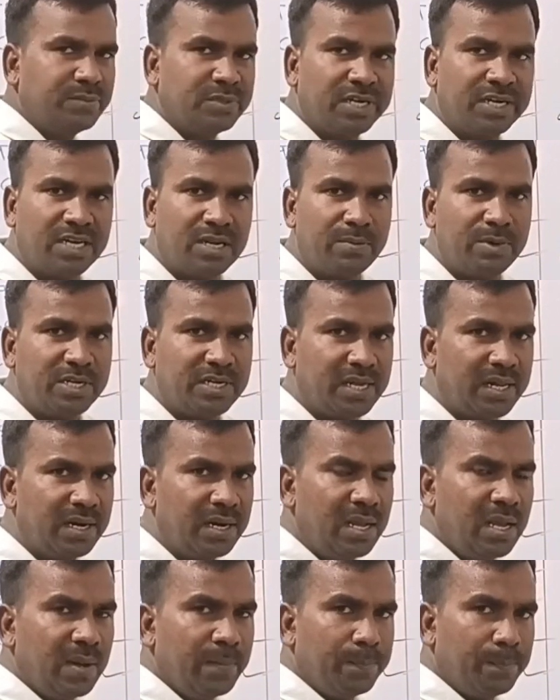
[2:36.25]

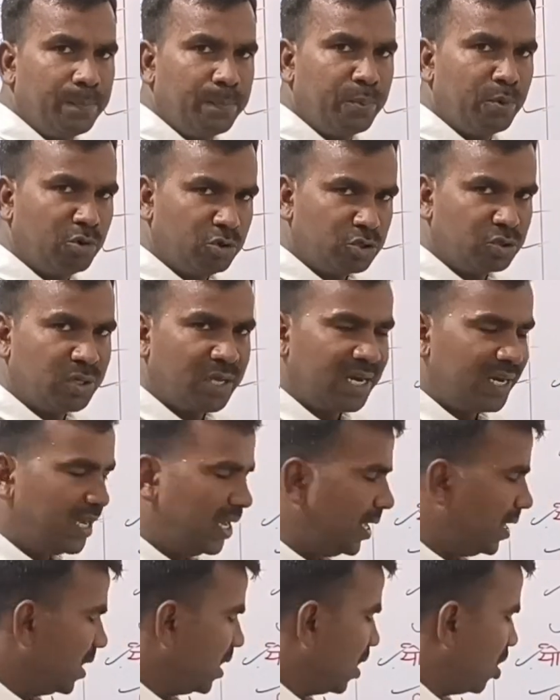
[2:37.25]
सेंटीमीटर पुरुष के
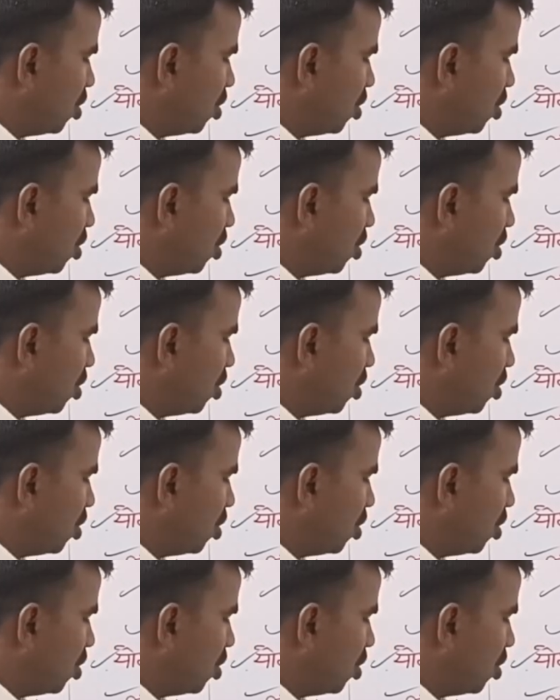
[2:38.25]
लिए